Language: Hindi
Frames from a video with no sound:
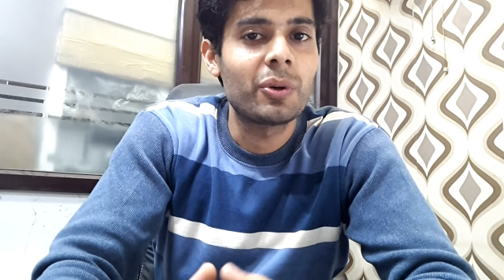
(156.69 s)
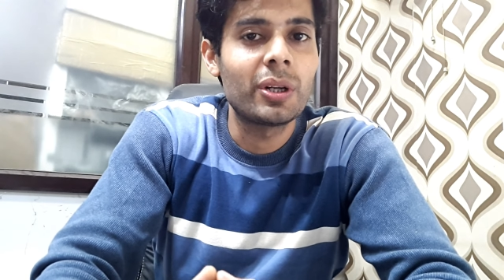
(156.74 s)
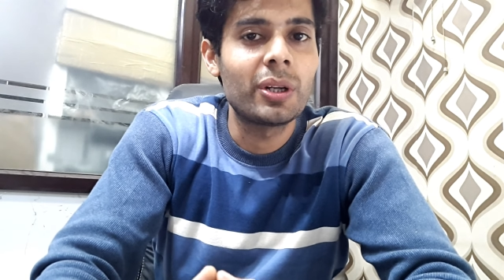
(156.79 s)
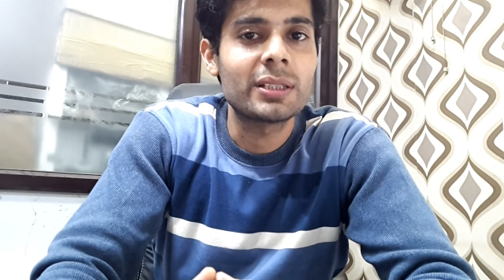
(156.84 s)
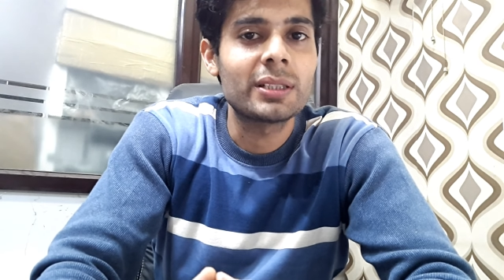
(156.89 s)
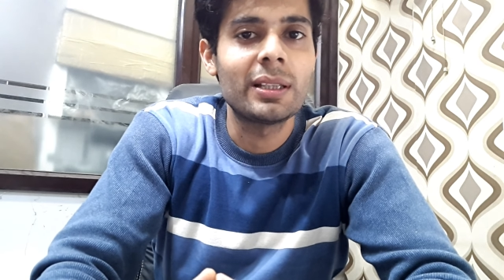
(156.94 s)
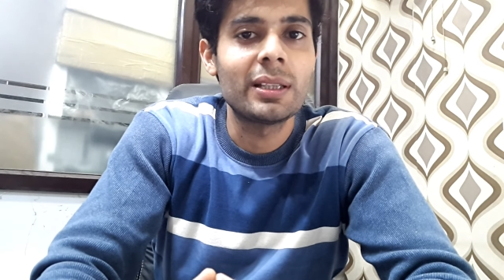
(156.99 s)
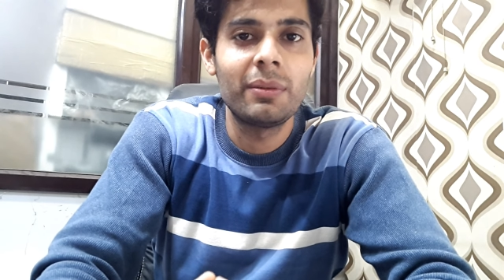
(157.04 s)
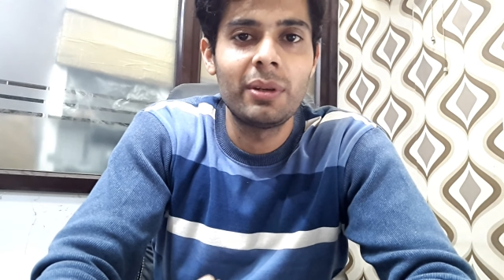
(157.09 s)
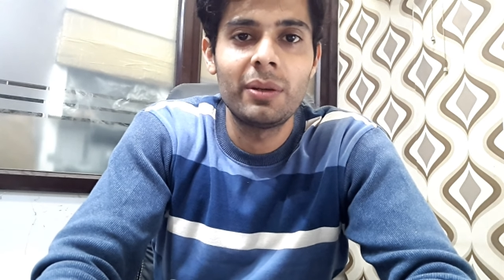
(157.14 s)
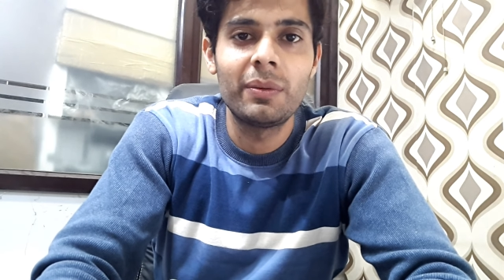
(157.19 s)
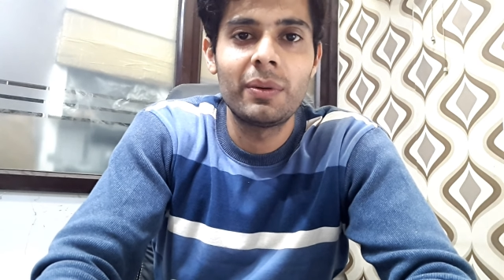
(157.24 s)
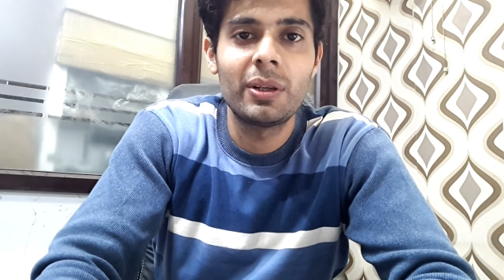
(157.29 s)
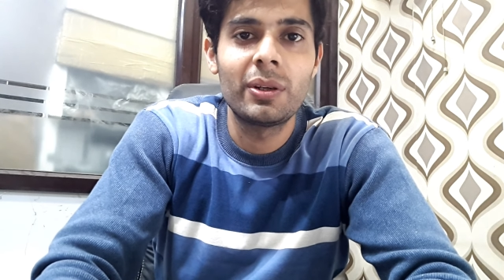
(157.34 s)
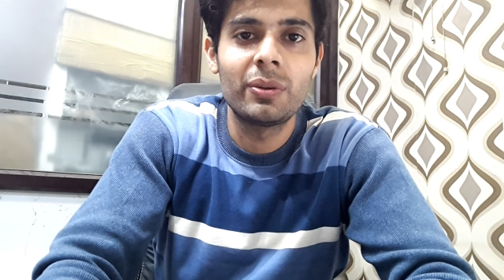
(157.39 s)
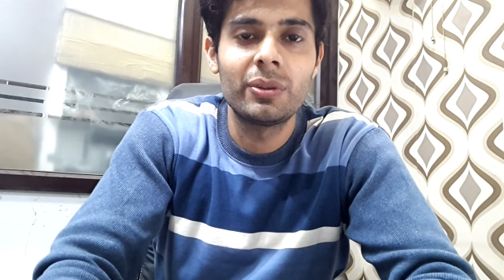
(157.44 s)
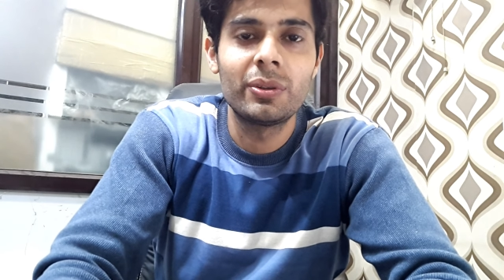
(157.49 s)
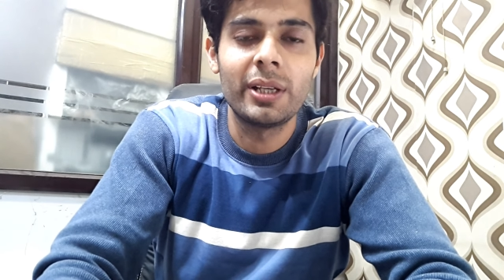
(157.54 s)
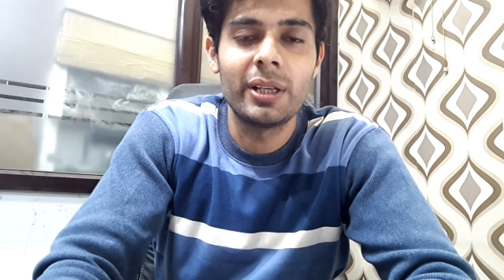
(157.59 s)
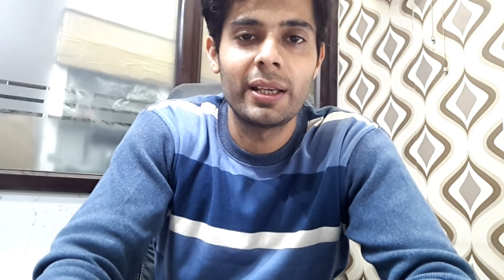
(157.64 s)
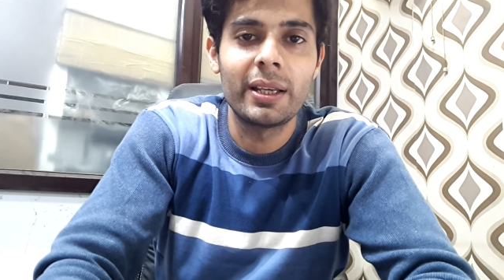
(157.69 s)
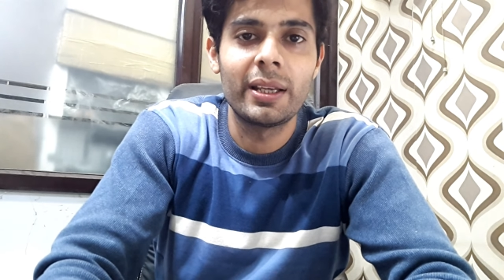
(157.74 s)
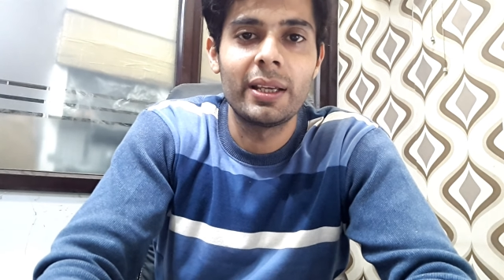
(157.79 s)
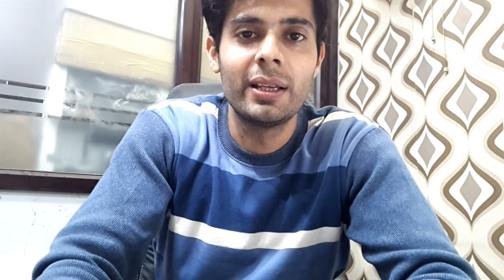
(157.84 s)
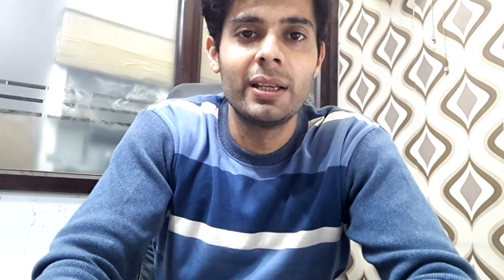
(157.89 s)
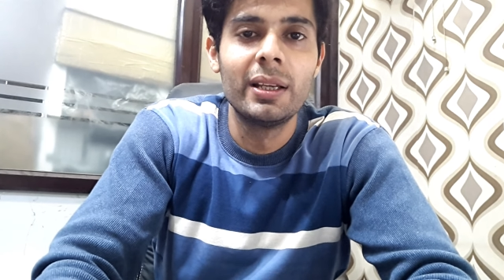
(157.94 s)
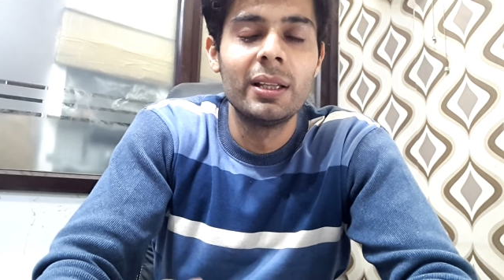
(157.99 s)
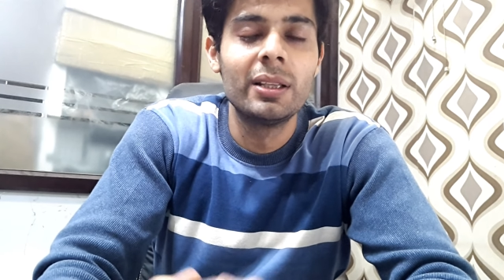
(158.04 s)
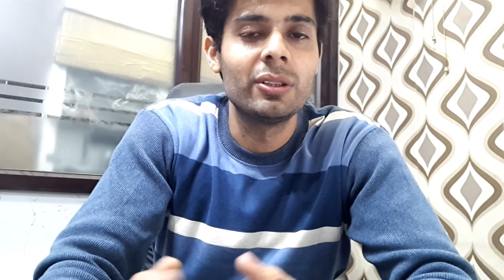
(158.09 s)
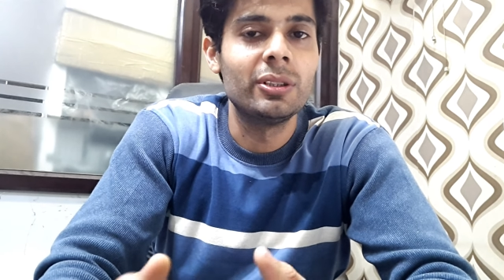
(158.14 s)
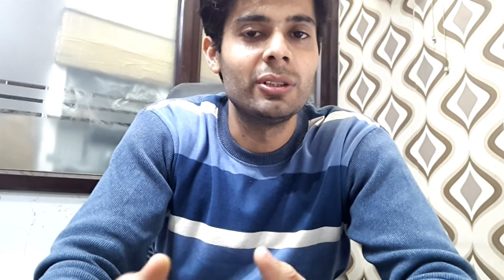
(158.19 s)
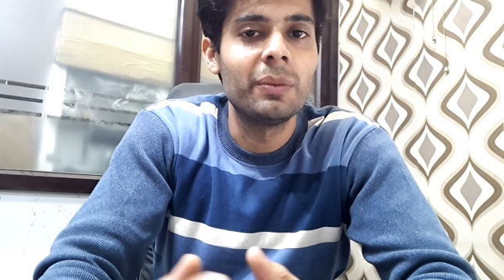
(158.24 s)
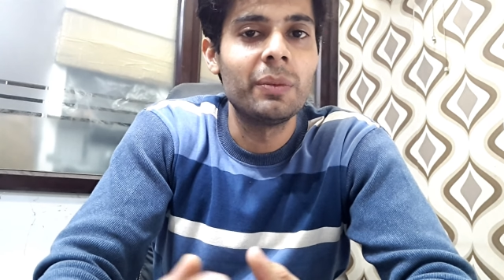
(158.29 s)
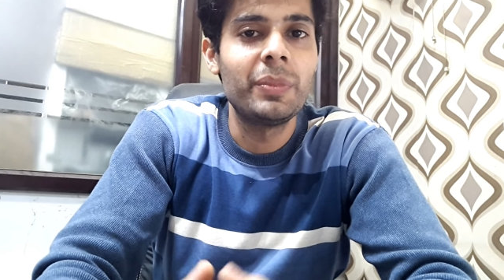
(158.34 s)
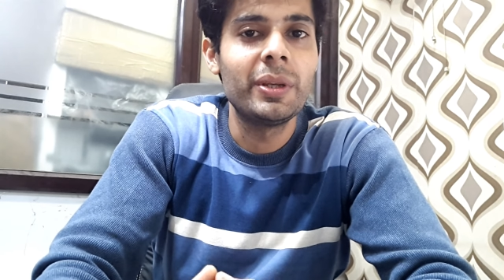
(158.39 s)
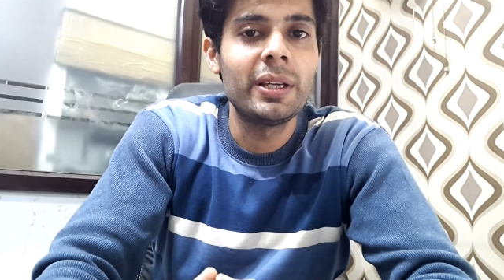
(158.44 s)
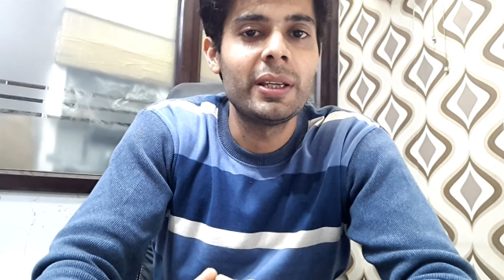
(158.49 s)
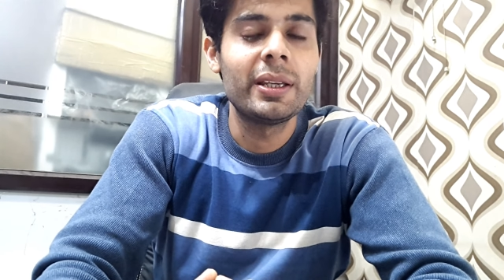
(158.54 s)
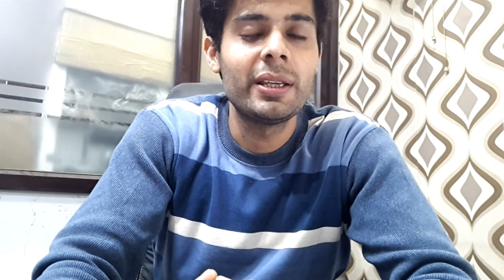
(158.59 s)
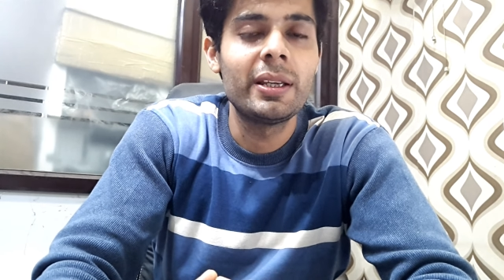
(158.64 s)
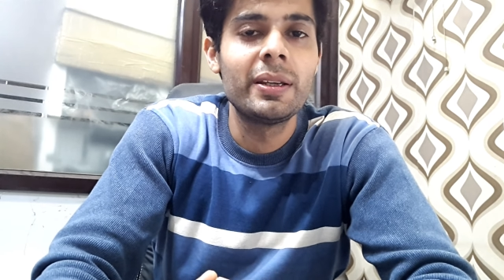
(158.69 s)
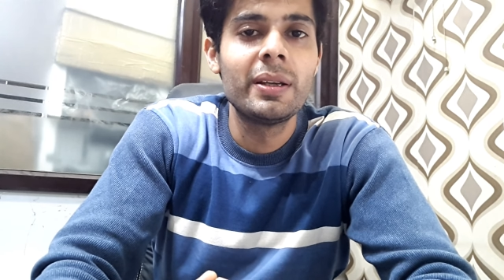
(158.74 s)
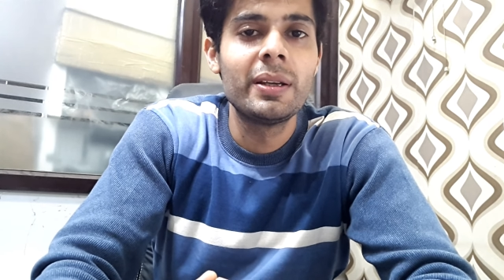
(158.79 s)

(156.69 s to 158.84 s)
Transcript: प्रोडक्ट्स अवेलेबल हो जाएंगे जब भी